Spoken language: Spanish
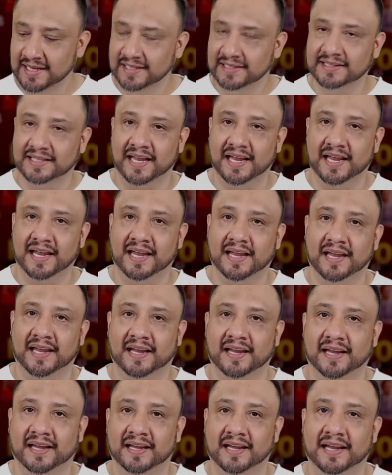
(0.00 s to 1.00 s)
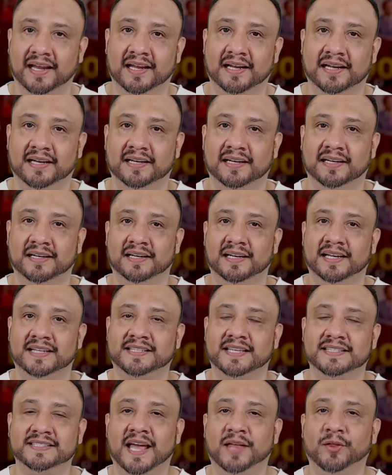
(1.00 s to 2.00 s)
del
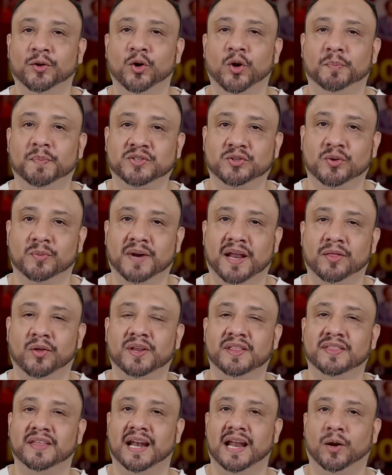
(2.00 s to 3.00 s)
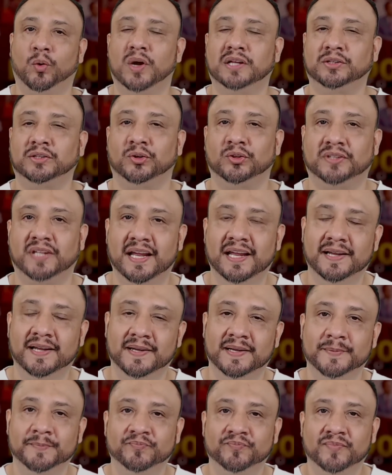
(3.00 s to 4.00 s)
licenciado López Obrador y de la 4T,
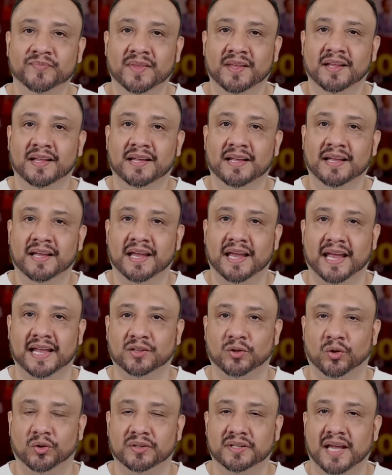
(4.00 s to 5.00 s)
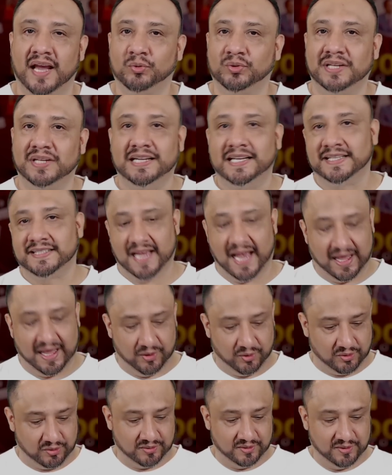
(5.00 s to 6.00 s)
en donde ha
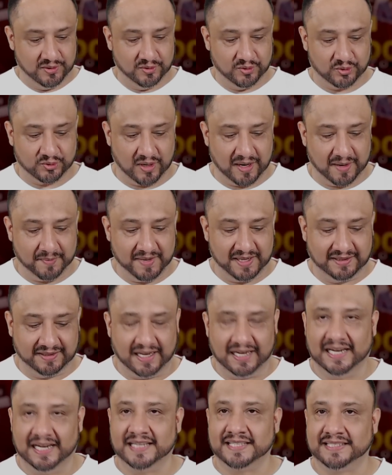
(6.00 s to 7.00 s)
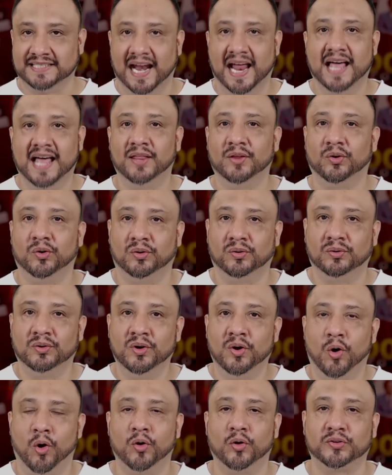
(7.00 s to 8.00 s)
utilizado no solamente el estrado
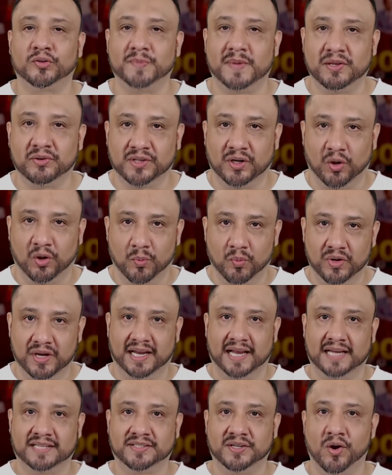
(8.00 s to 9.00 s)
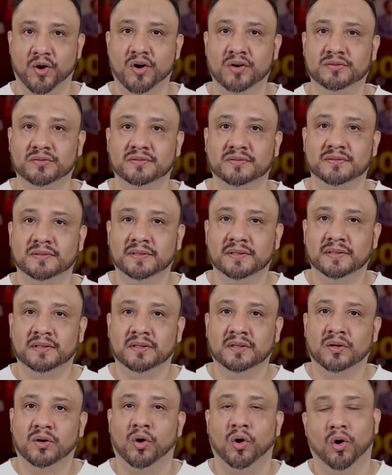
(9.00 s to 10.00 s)
o los medios de comunicación
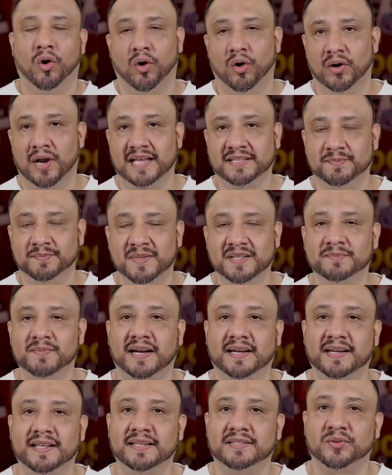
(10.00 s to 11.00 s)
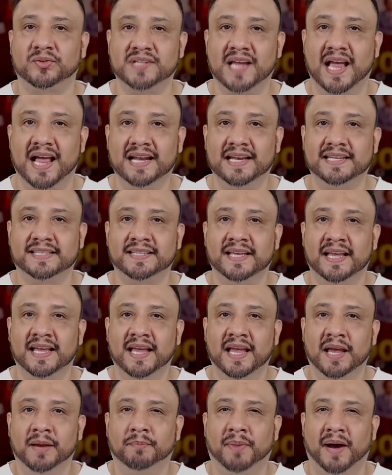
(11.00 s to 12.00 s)
o las mismas redes sociales
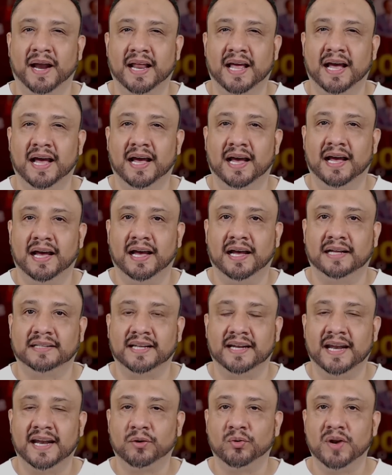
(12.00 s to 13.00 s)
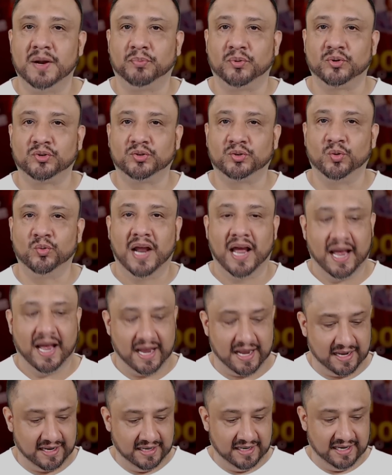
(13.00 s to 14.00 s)
para tener una
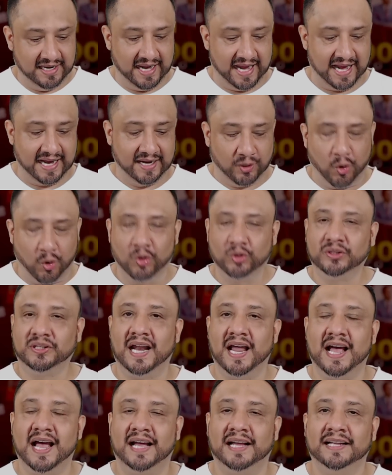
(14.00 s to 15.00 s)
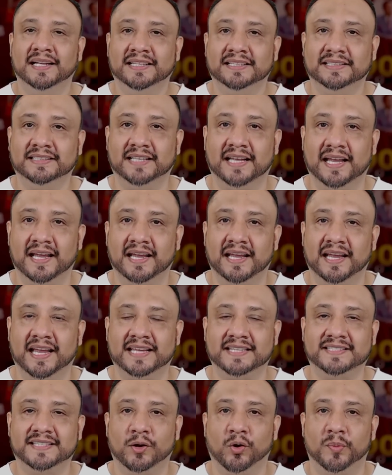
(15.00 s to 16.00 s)
postura en contra de
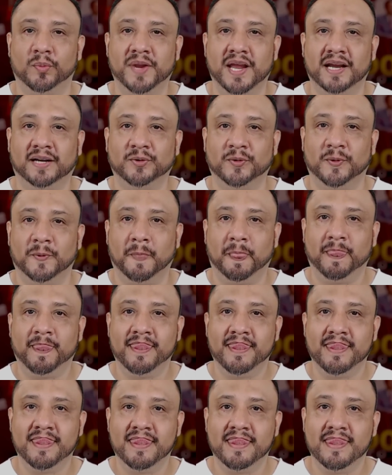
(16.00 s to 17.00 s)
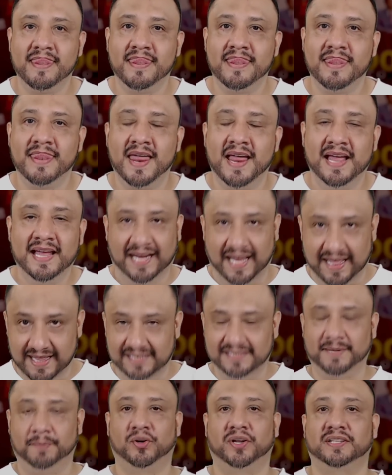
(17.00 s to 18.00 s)
este gobierno.
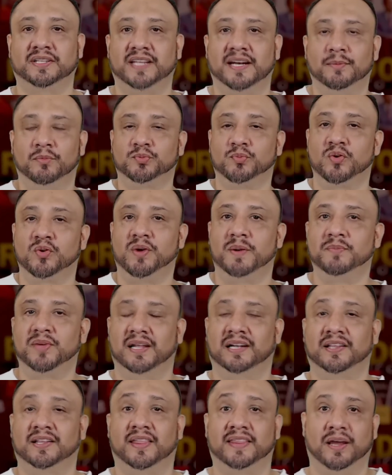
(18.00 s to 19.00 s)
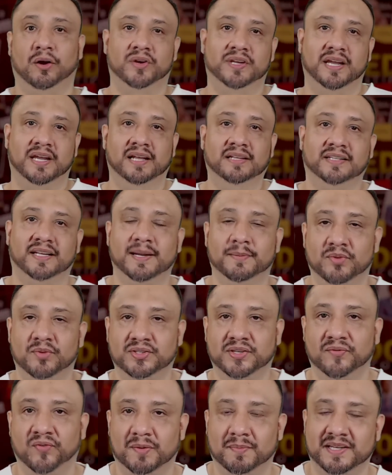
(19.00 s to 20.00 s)
Quédense porque tenemos muy buen video el día de hoy. ¿eh? Tenemos
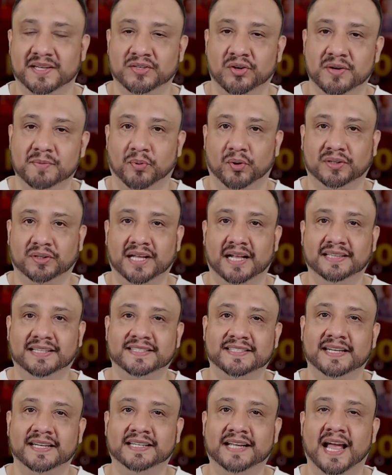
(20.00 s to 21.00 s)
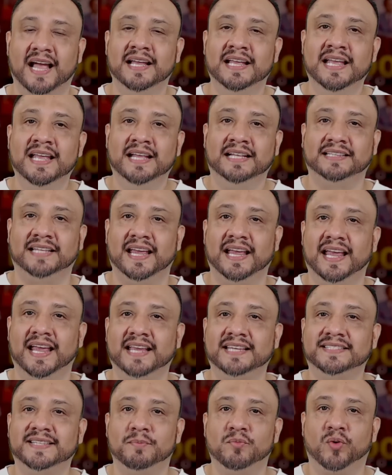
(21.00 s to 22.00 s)
información importante acerca de
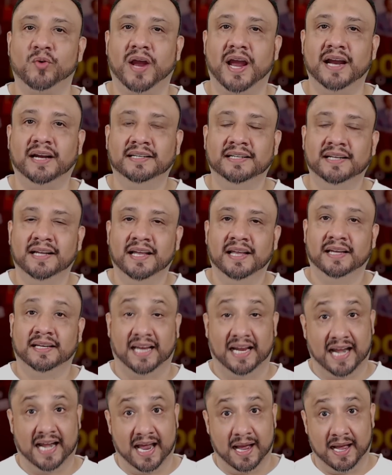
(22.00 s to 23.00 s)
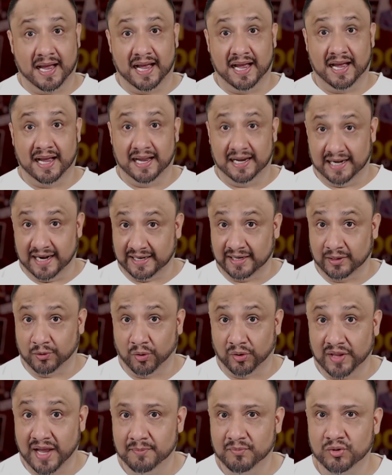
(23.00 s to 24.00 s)
esta mujer que la
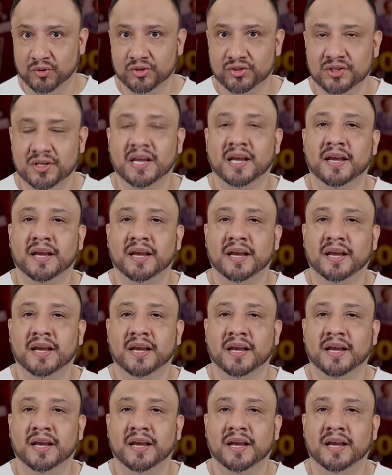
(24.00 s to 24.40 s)
recordamos